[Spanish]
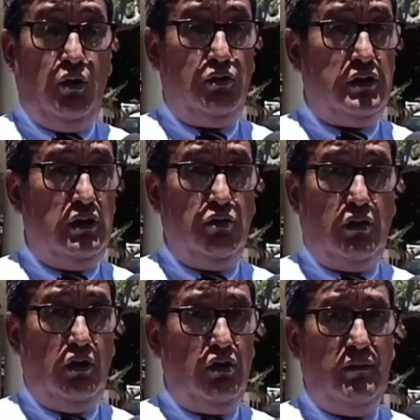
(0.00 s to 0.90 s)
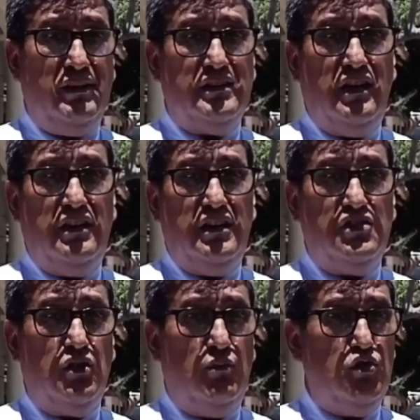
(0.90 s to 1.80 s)
Por lo tanto, creo que va a ser de
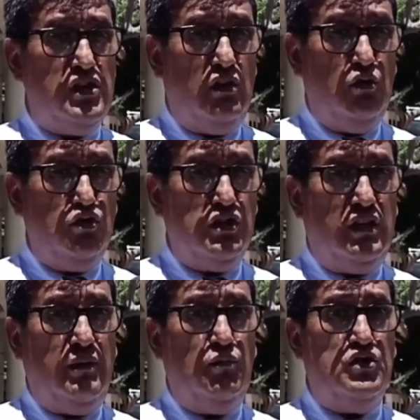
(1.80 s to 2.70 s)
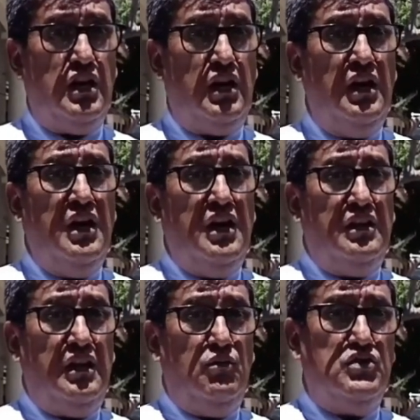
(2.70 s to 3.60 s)
muchas luchas, de, mucha,
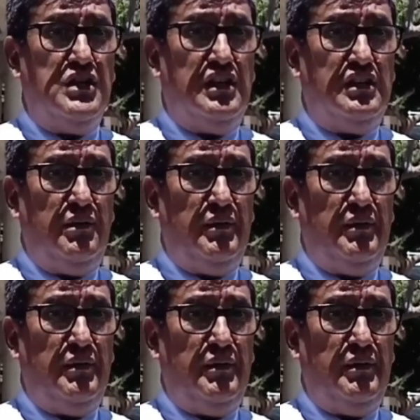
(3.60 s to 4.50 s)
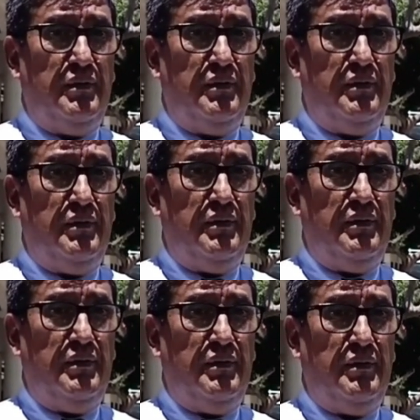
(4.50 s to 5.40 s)
de muchas determinaciones.
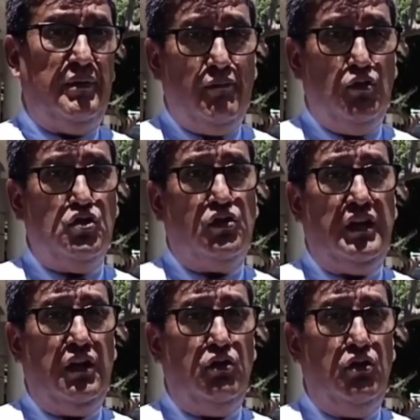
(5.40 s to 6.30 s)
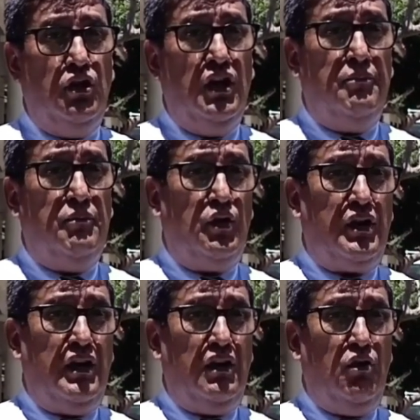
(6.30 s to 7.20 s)
Obviamente que hay muchos riesgos
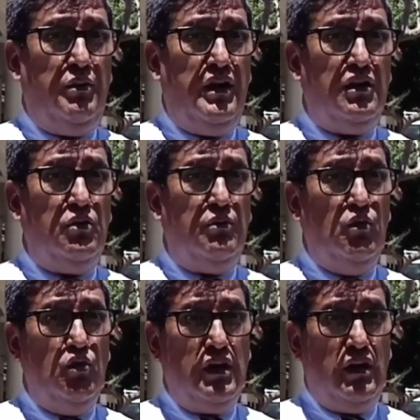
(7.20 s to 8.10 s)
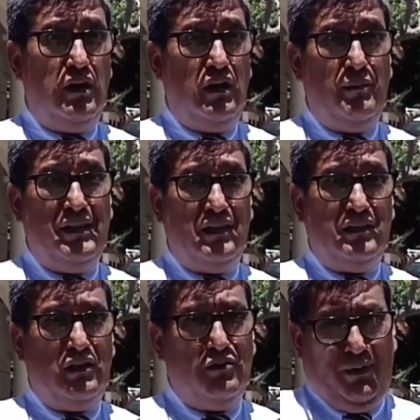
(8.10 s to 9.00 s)
porque el gobierno busca
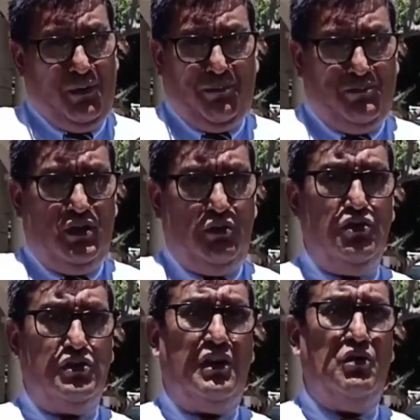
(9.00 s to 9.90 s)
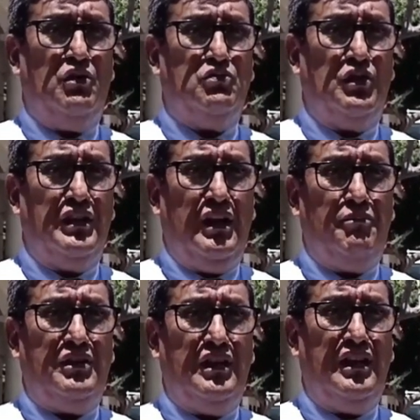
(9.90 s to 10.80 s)
amedrentarnos, pero si uno está de autoridad,
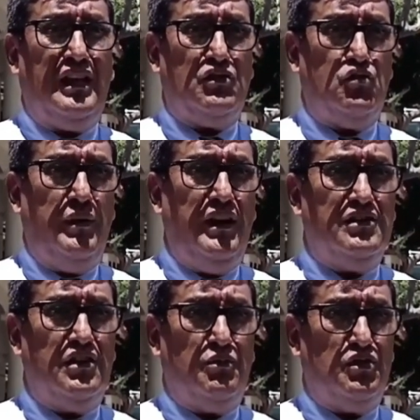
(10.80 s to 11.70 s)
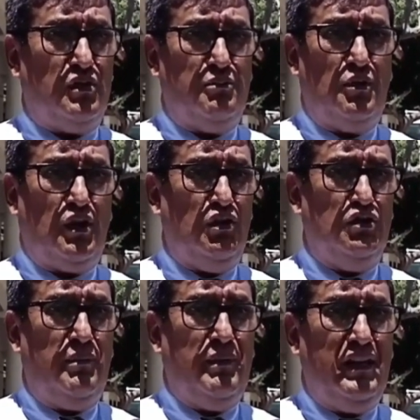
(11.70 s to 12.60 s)
pues tiene que asumir esa, porque de
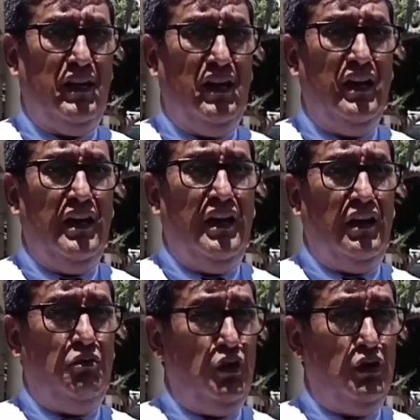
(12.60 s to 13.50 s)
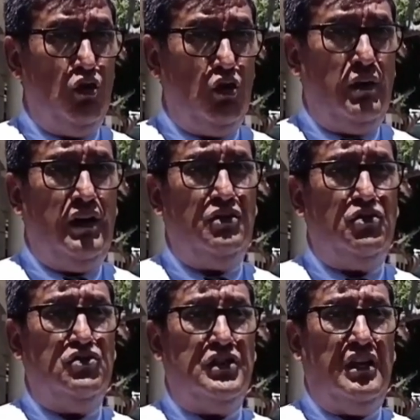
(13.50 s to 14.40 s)
otra manera uno estorba.
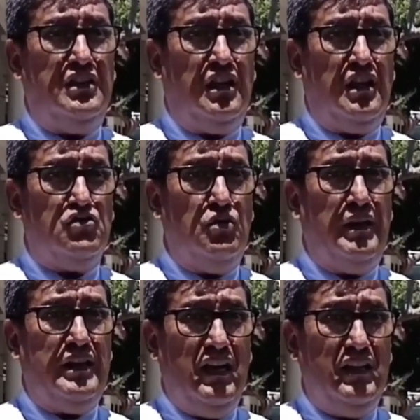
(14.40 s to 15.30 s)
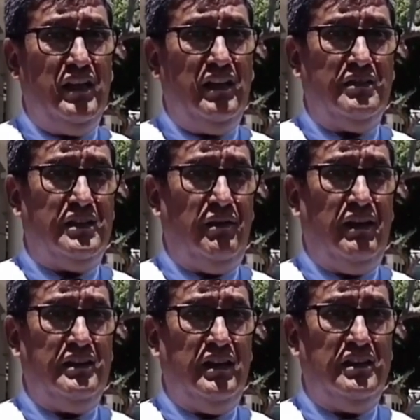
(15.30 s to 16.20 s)
Entonces, en este caso, mañana se
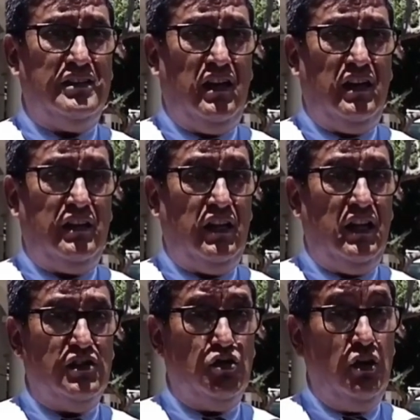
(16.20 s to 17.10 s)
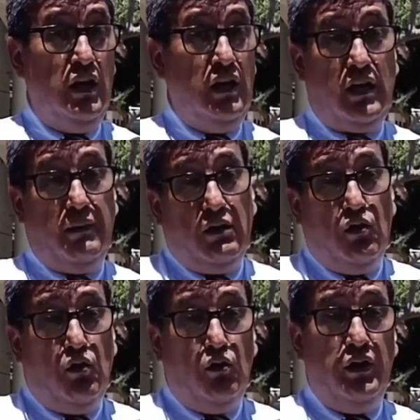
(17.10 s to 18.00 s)
va a iniciar el anillazo que va a
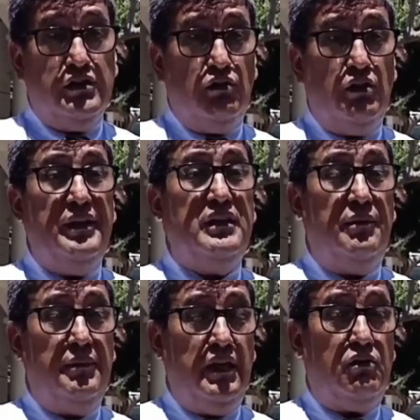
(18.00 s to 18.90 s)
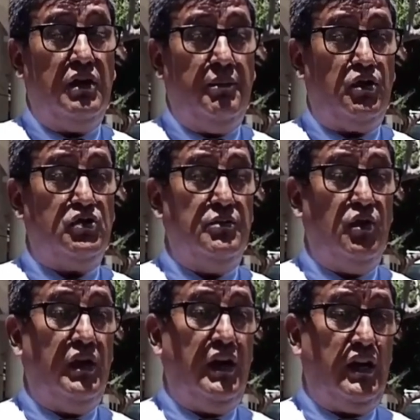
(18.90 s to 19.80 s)
concluir seguramente el miércoles
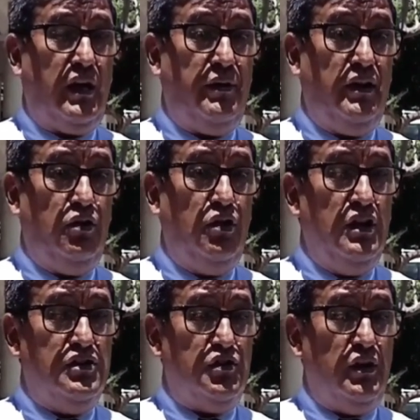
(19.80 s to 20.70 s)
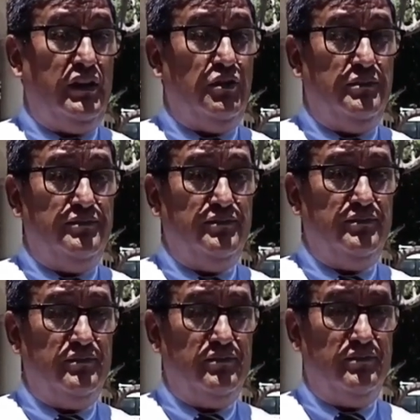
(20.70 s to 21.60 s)
próximo en el Cabildo Ciudadano.
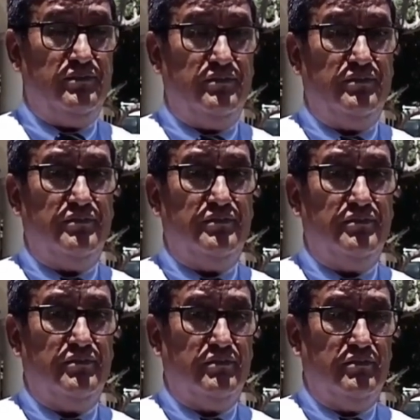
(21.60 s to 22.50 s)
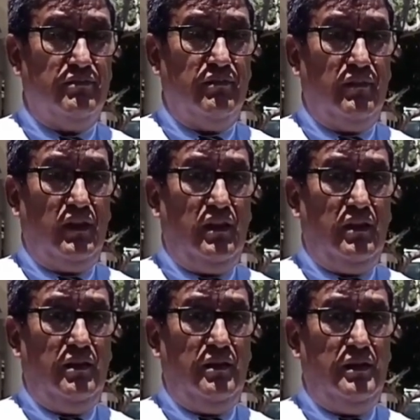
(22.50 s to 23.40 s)
¿Cómo va a ser este anillazo? ¿Se van a,
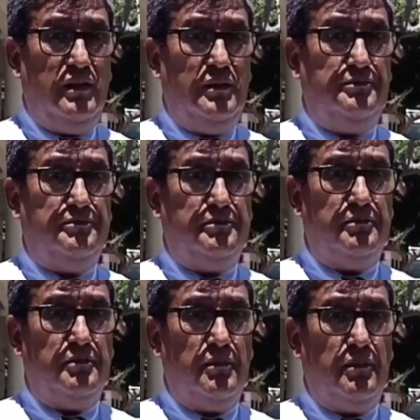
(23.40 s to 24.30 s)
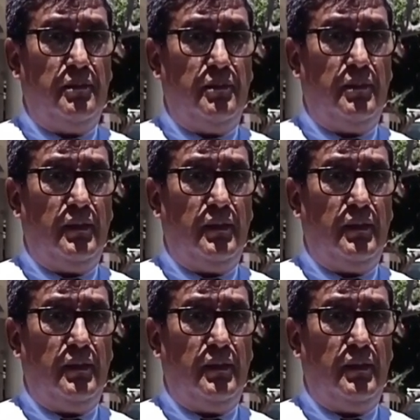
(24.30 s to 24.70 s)
en este caso, bloquear